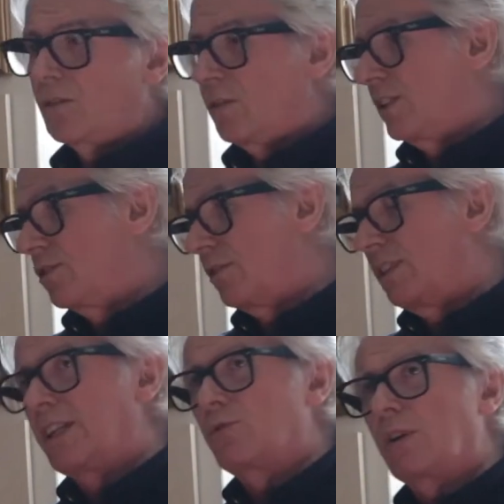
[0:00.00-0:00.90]
collezione
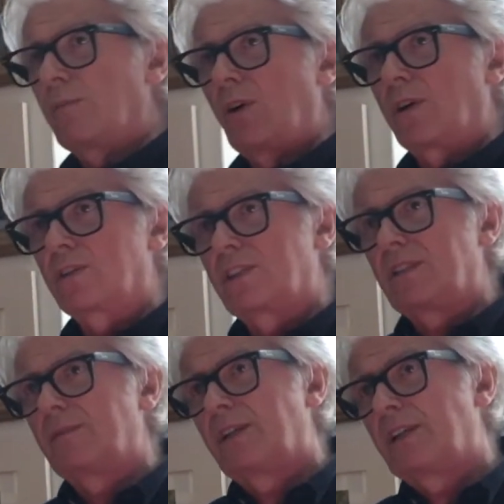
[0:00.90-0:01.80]
di natura morte,
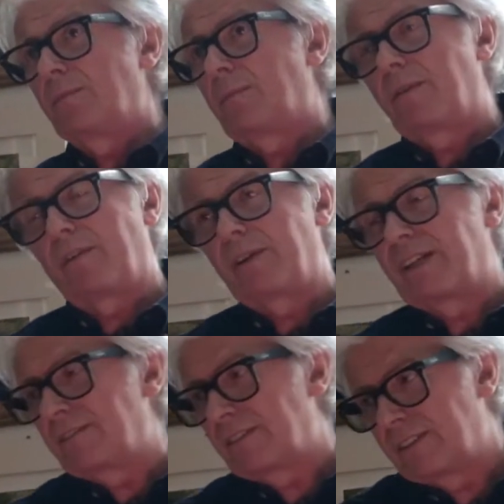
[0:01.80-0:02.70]
e poi
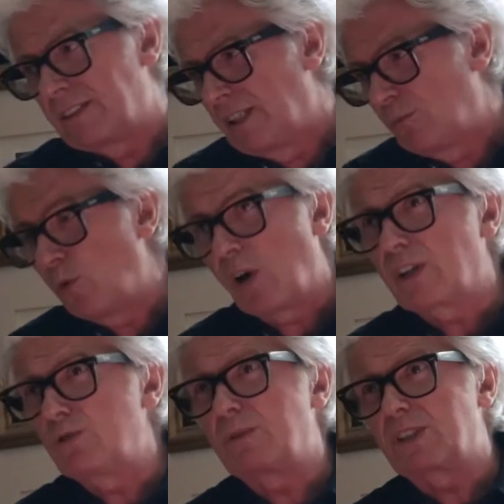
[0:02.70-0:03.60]
vabbè,
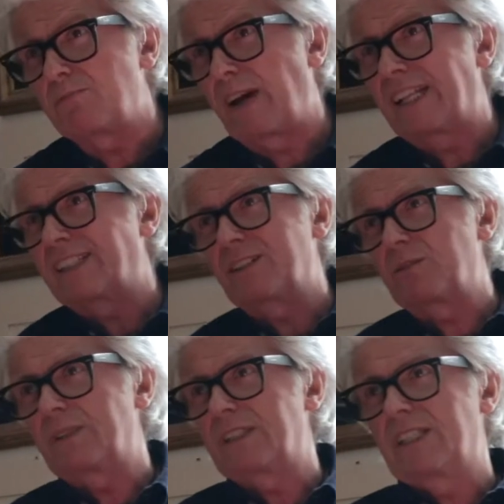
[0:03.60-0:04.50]
muore numismatico,
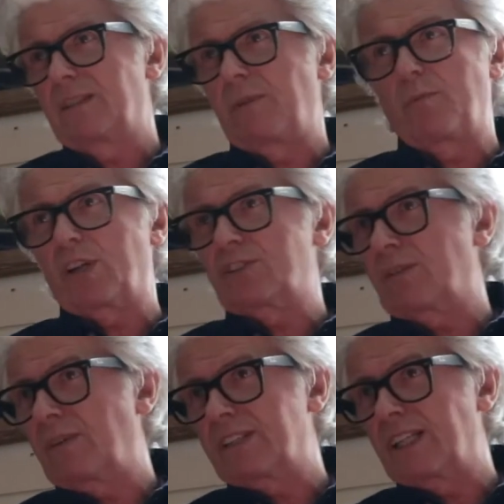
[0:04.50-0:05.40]
perché muore a
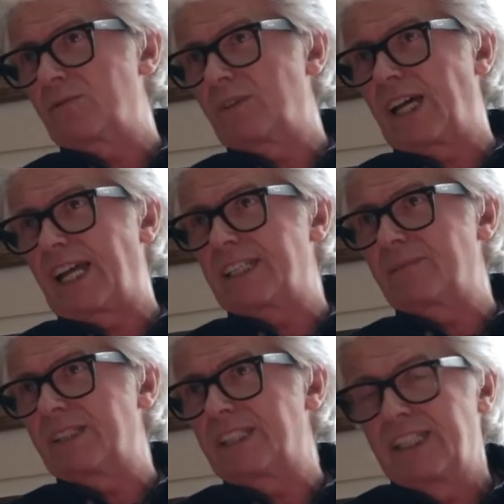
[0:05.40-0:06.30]
52 anni.
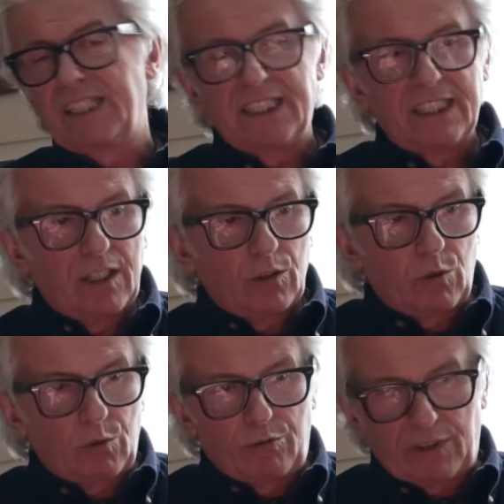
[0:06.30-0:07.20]

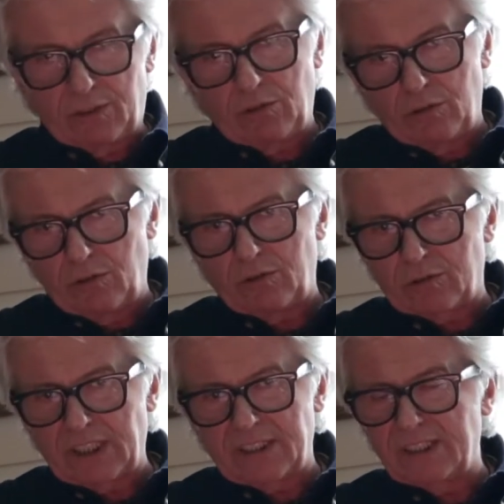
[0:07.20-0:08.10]
Con lui ho fatto
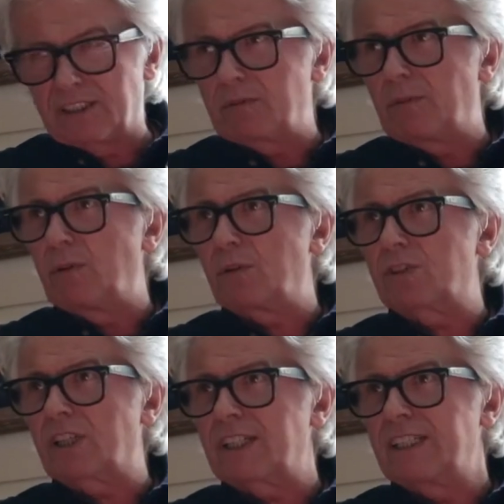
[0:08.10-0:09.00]
tantissime
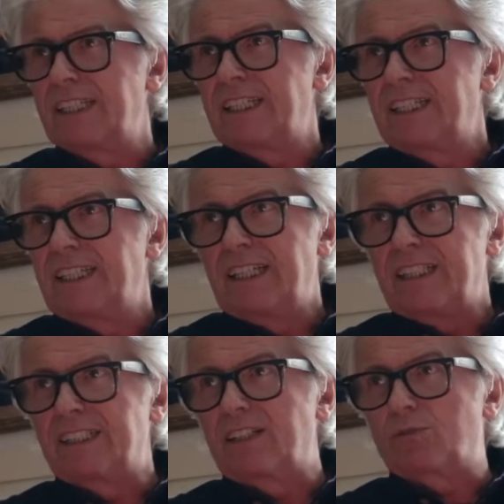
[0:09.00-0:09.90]
mostre
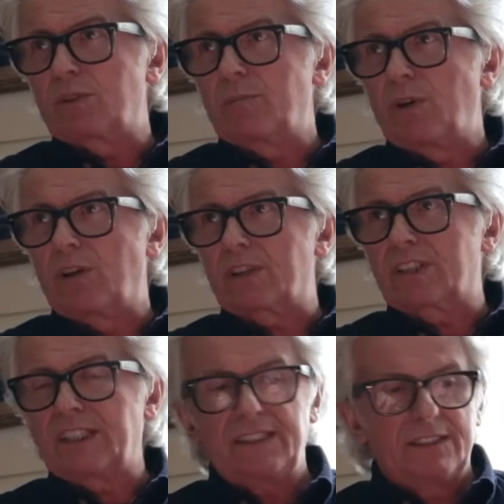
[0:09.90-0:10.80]
di nature
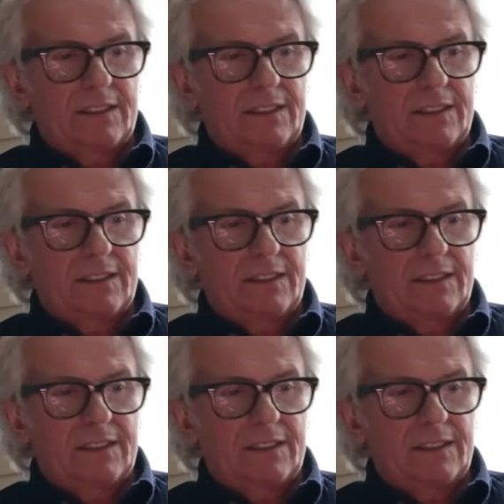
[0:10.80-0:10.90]
morte,